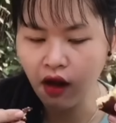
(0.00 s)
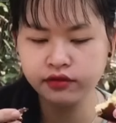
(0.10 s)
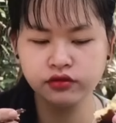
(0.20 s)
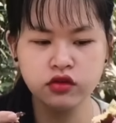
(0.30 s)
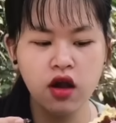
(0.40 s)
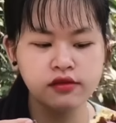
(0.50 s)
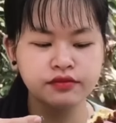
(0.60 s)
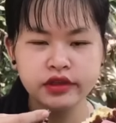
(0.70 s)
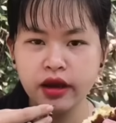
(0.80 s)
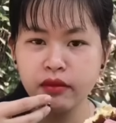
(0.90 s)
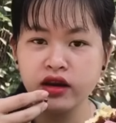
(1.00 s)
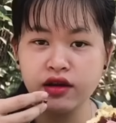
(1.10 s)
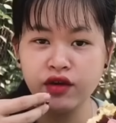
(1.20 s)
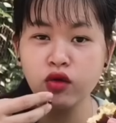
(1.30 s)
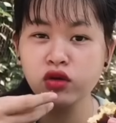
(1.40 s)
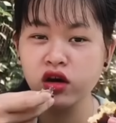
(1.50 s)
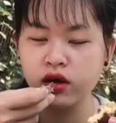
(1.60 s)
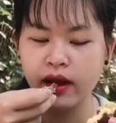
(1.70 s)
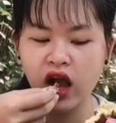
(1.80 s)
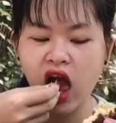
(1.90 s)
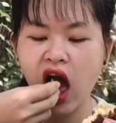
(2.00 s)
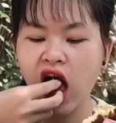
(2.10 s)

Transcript: ừ, ừ, ăn bánh này phải uống nước các bạn ơi